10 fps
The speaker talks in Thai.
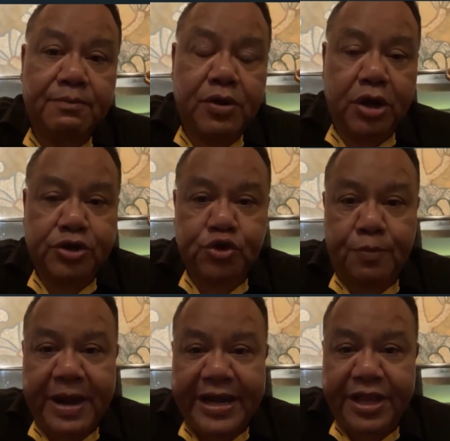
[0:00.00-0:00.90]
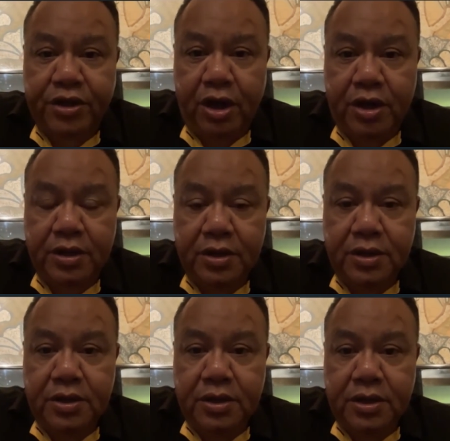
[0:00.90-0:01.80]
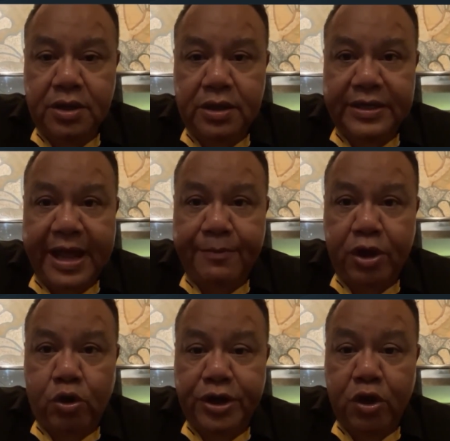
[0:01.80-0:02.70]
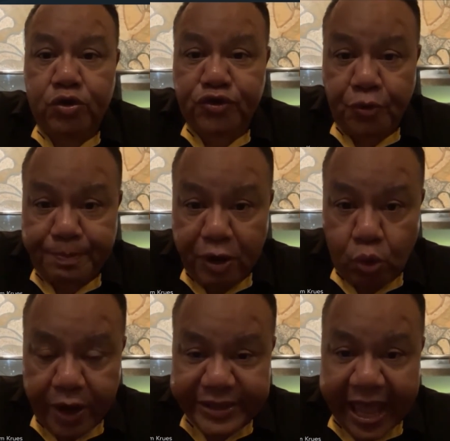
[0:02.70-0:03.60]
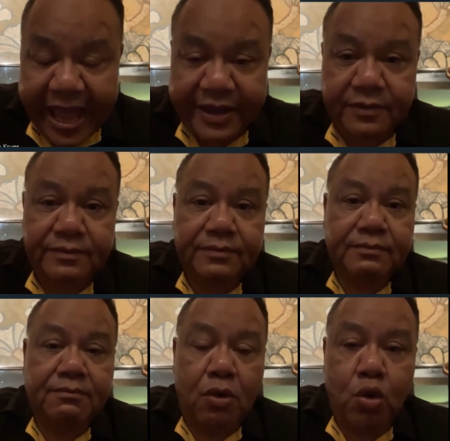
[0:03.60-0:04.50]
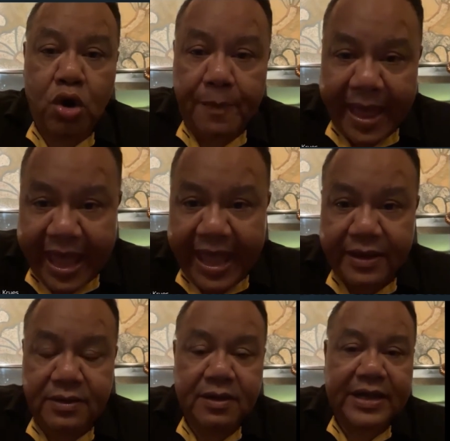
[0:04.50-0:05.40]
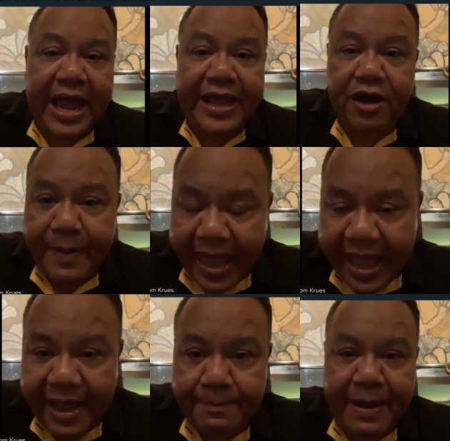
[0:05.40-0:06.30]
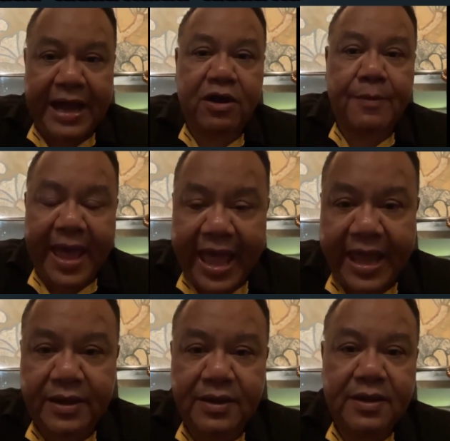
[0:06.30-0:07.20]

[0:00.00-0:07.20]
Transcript: เพราะกระทรวงพาณิชย์ก็นำด้วยคนที่ซุปเปอร์ห่วยแตกหมูก็แพงไก่ก็แพงผักก็แพง